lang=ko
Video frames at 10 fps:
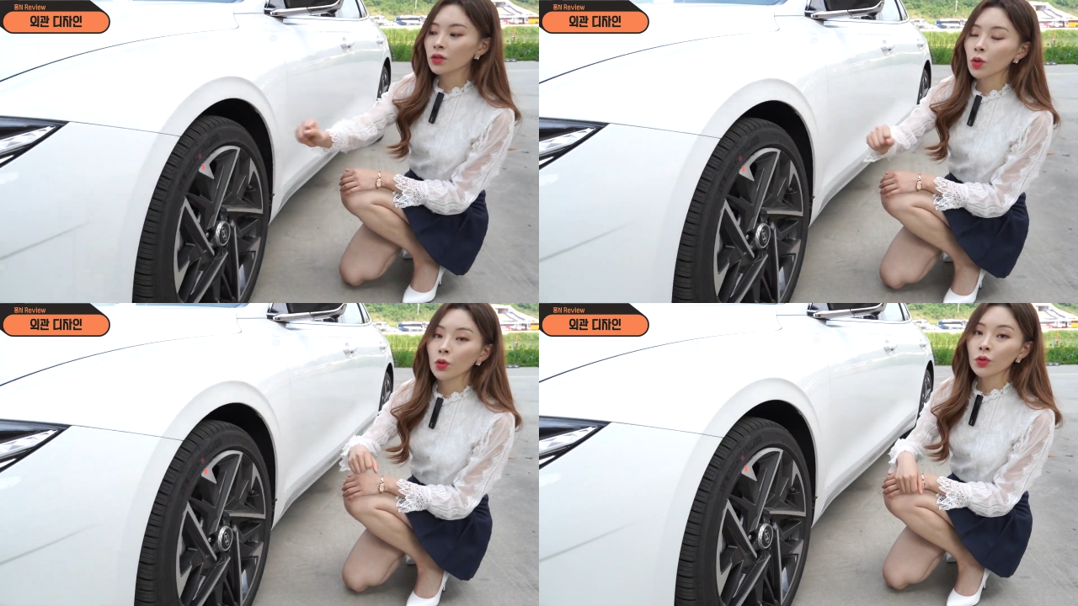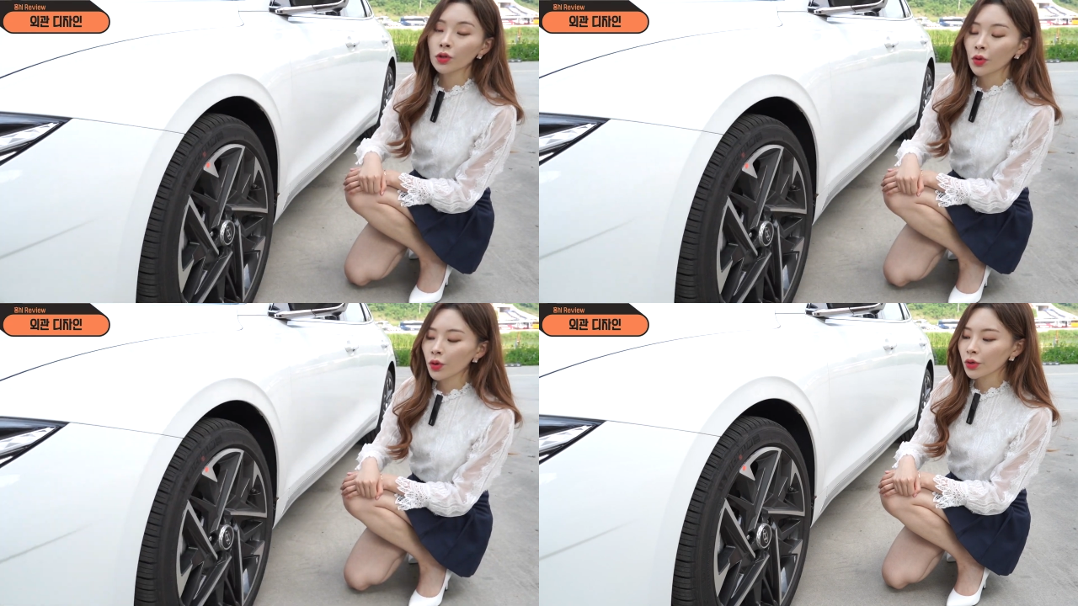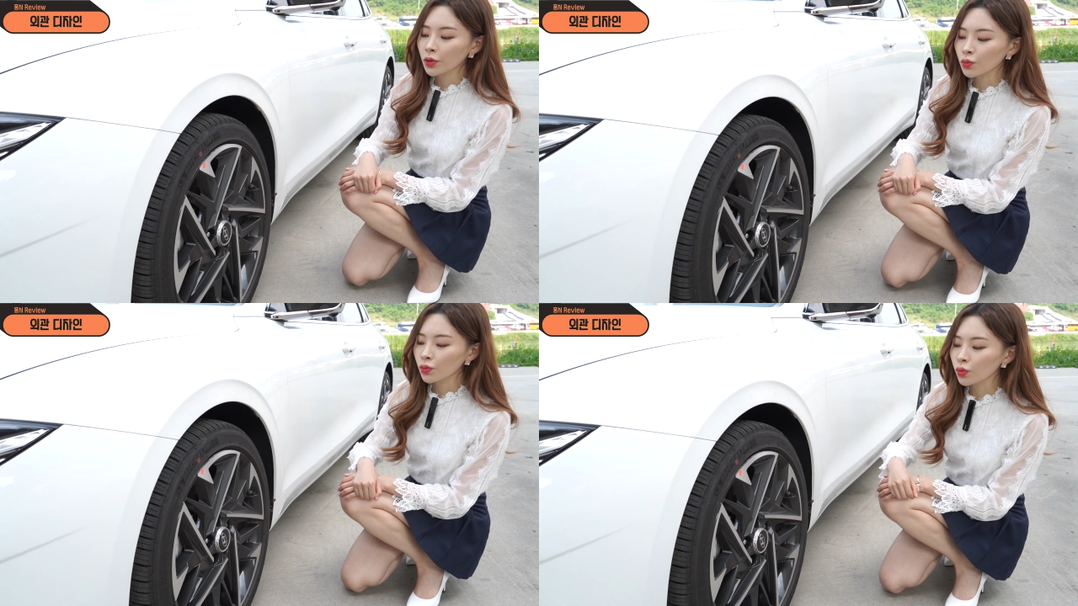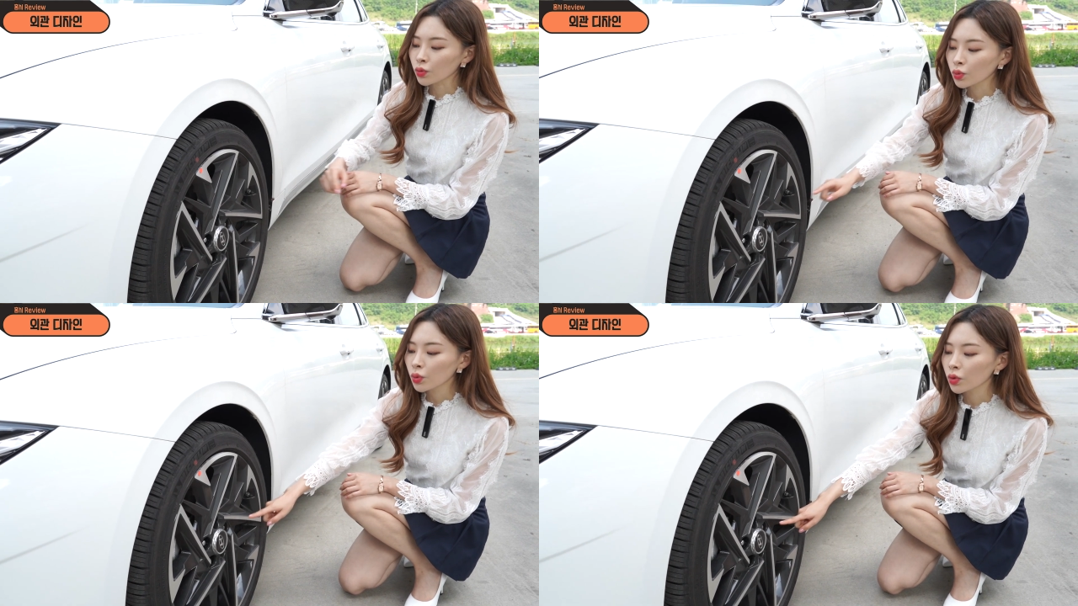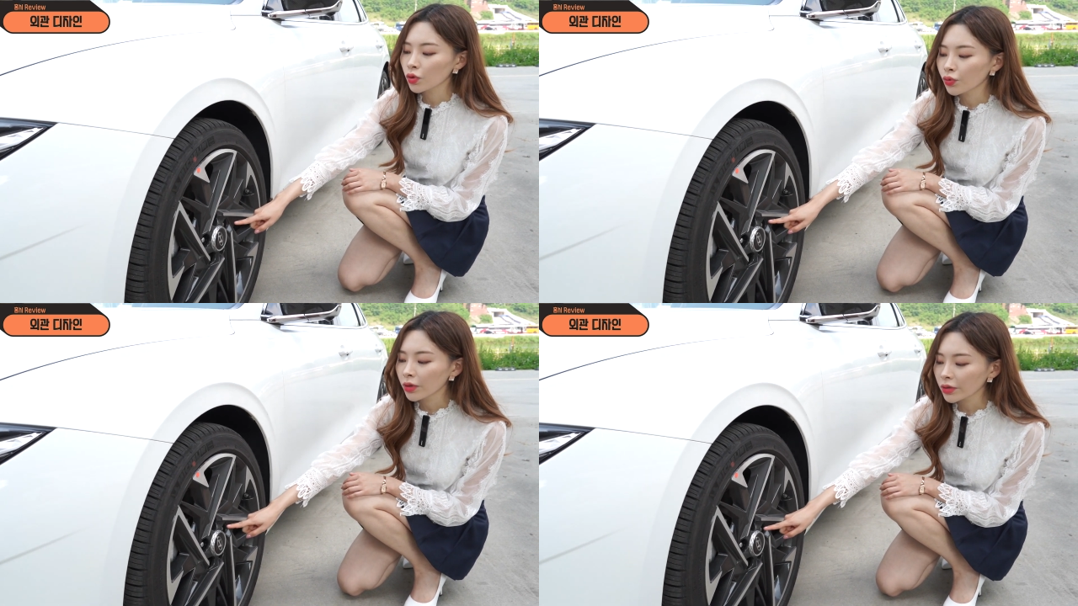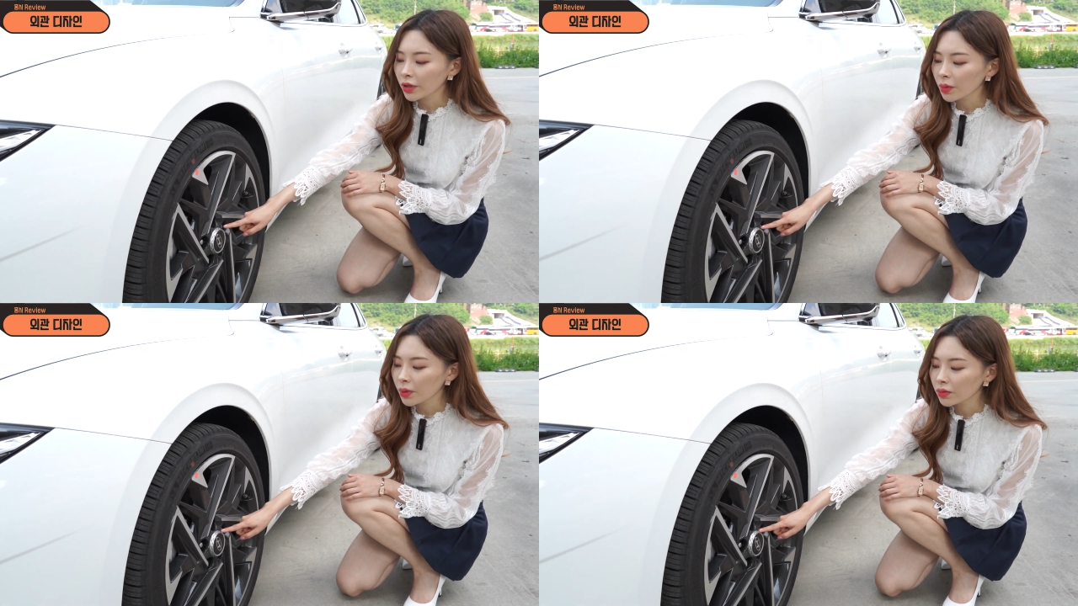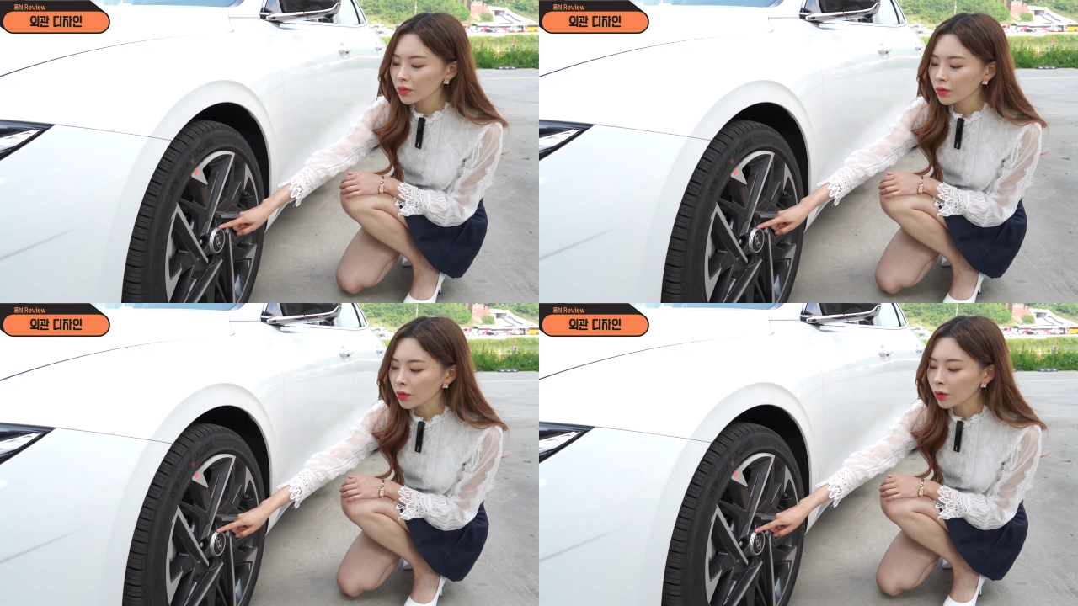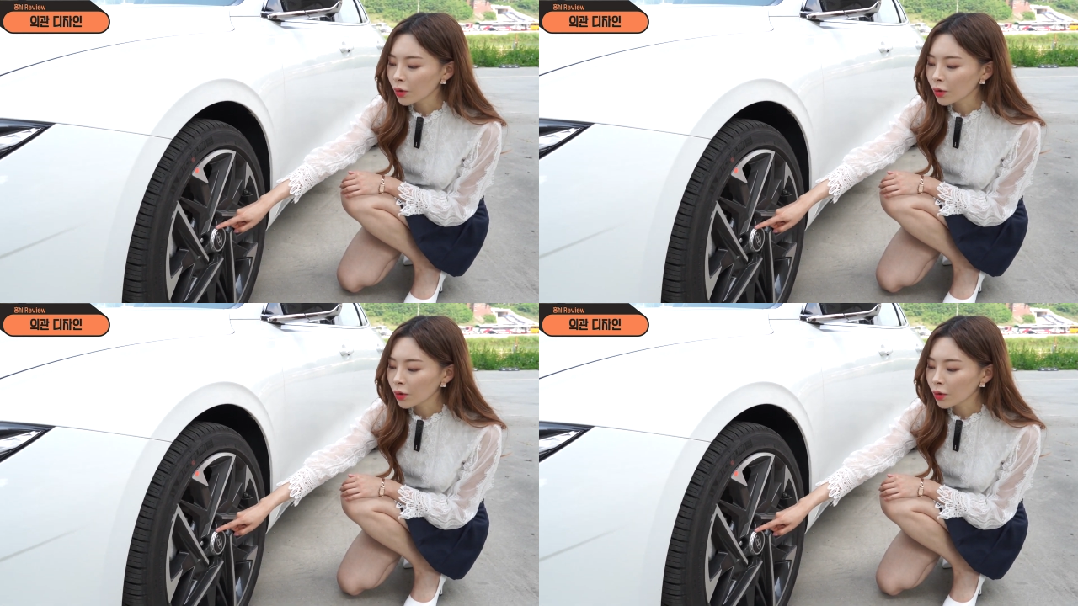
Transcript: 적용이 되어 있고 또 여기 휠캡에는